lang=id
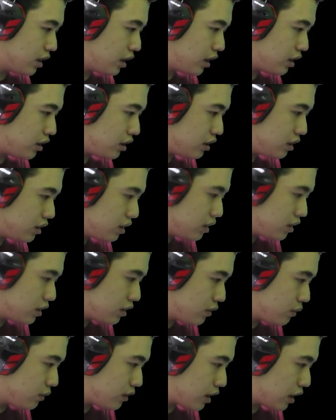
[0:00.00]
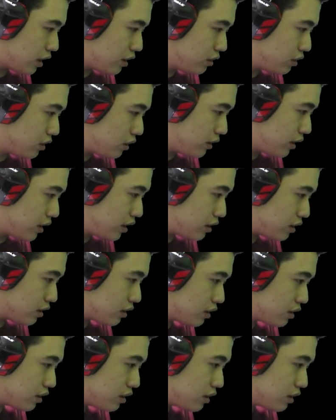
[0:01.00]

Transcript: Hey, where are you going?